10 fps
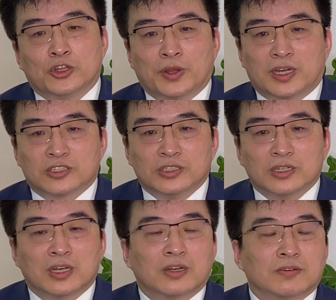六月二十一
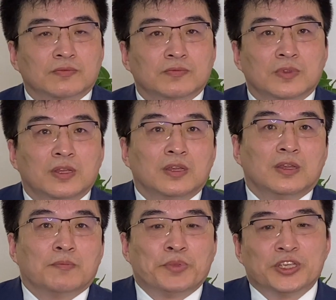号，
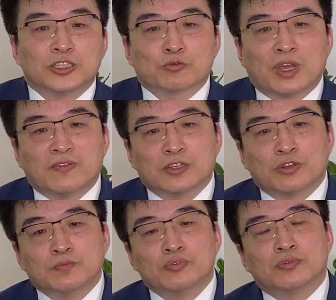北京市官方
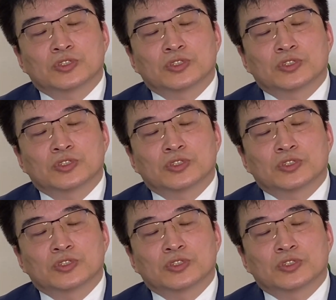宣布，